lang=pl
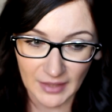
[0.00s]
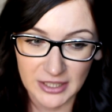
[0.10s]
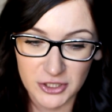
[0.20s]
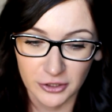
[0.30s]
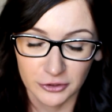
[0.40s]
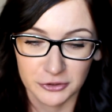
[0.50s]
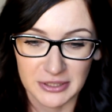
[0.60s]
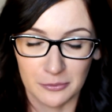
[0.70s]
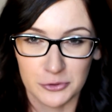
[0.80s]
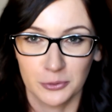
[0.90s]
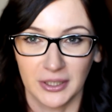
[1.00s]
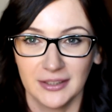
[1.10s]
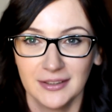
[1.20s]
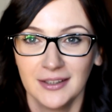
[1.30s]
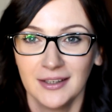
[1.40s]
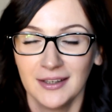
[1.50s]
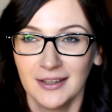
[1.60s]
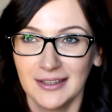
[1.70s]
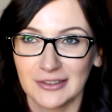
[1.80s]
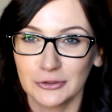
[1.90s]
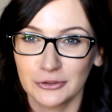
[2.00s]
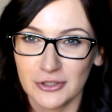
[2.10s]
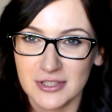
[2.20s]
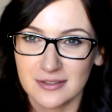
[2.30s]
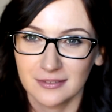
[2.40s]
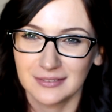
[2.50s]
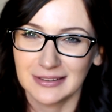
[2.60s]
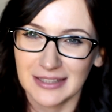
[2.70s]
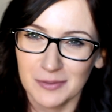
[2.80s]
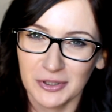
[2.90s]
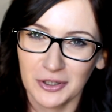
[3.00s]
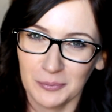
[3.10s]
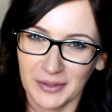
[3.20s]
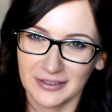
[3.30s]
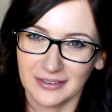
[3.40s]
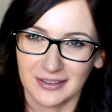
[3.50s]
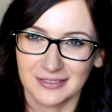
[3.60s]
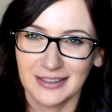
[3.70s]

Jeżeli chodzi o samą sztukę, no to to jest niby komedia.